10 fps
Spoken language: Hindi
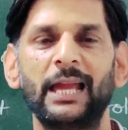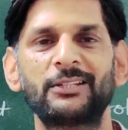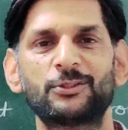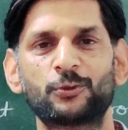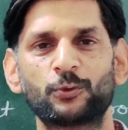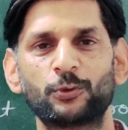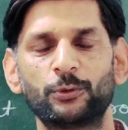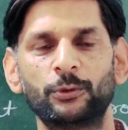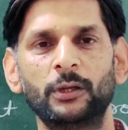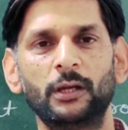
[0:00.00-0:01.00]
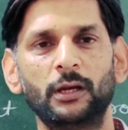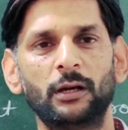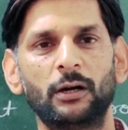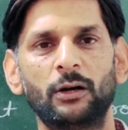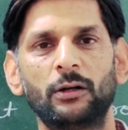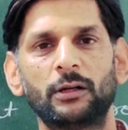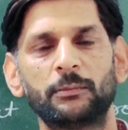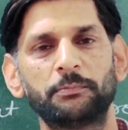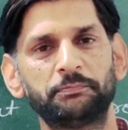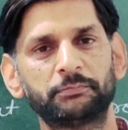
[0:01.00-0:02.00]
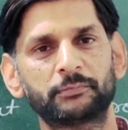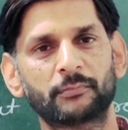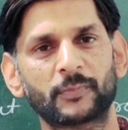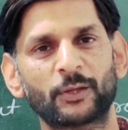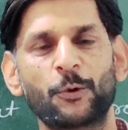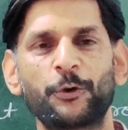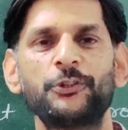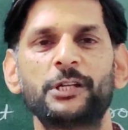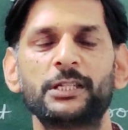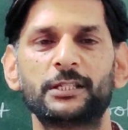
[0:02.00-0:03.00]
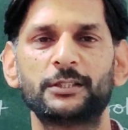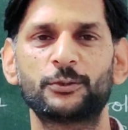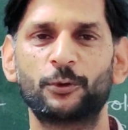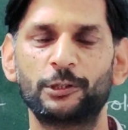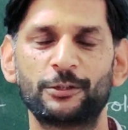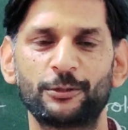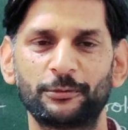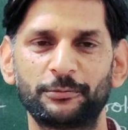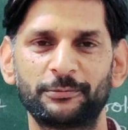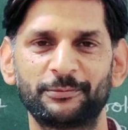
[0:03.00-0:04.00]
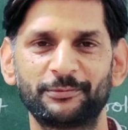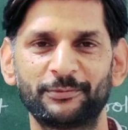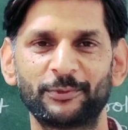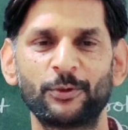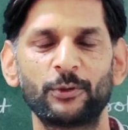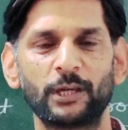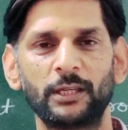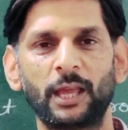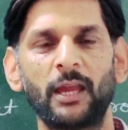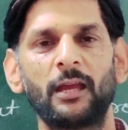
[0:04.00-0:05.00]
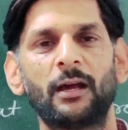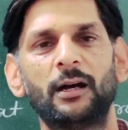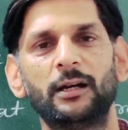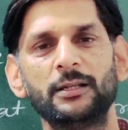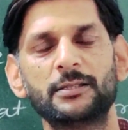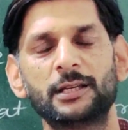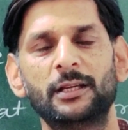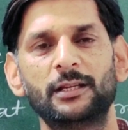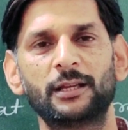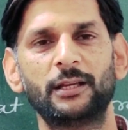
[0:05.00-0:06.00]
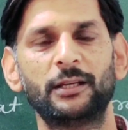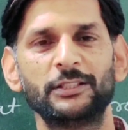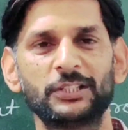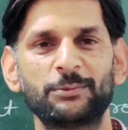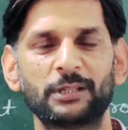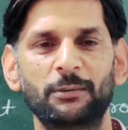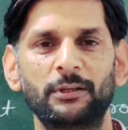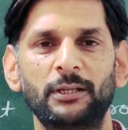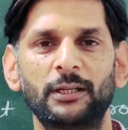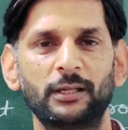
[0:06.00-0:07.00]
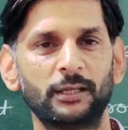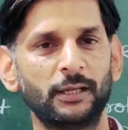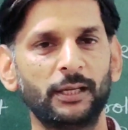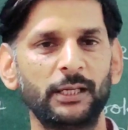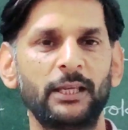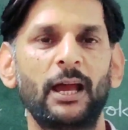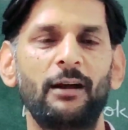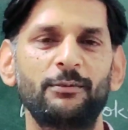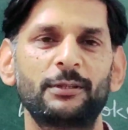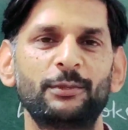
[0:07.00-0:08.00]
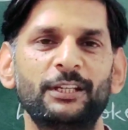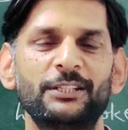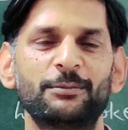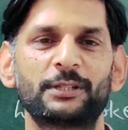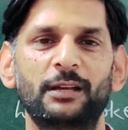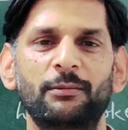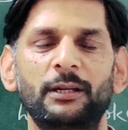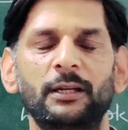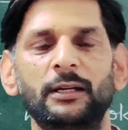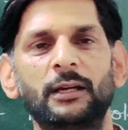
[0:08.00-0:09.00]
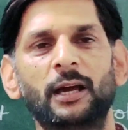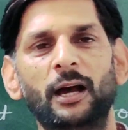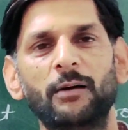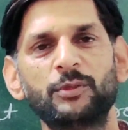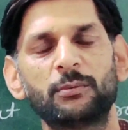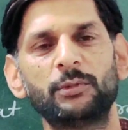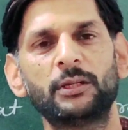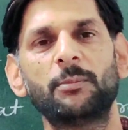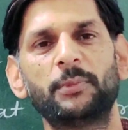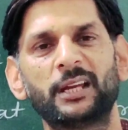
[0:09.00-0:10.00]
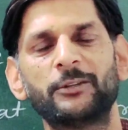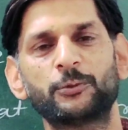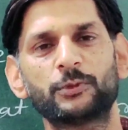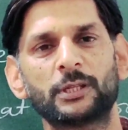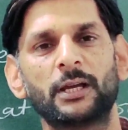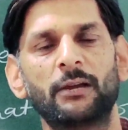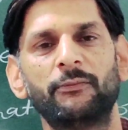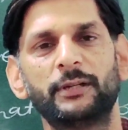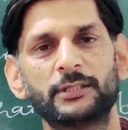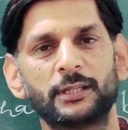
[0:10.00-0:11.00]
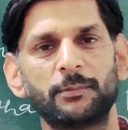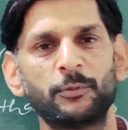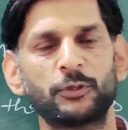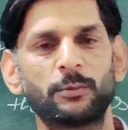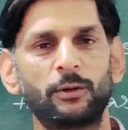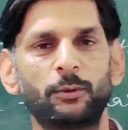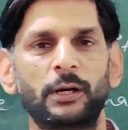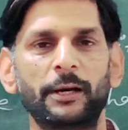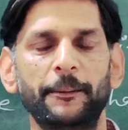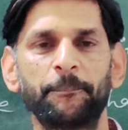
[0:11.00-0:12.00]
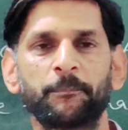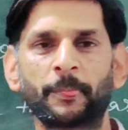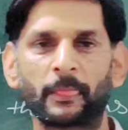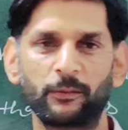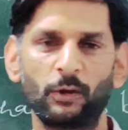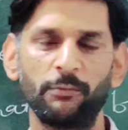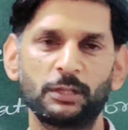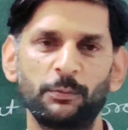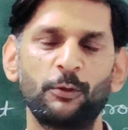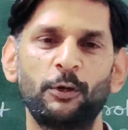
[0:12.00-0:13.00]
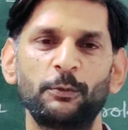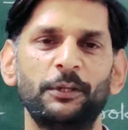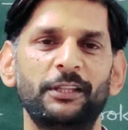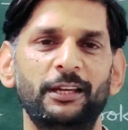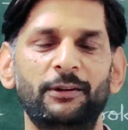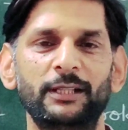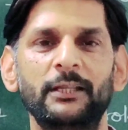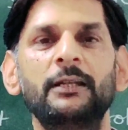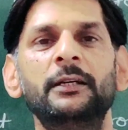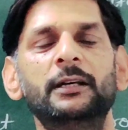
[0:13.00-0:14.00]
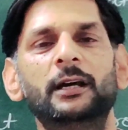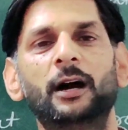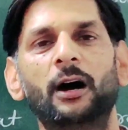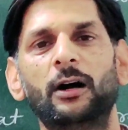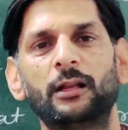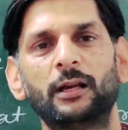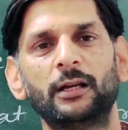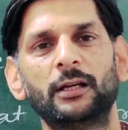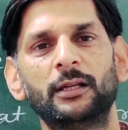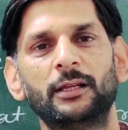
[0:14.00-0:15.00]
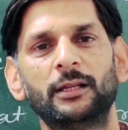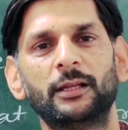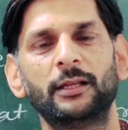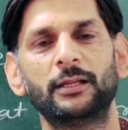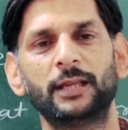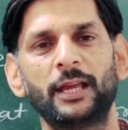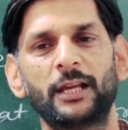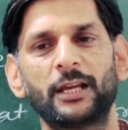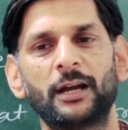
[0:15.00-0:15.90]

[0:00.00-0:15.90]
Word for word: थैंक्स टू यू और कॉन्ग्रेचुलेसन्स ऑल्सो क्योंकि ये इस चैनल के सब्सक्राइबर नहीं है ये आप सभी के सब्सक्राइबर हैं आप सभी के प्रयासों से या एफर्ट से ये पॉसिबल हुआ है तो आप सभी को बहुत बहुत धन्यवाद और ये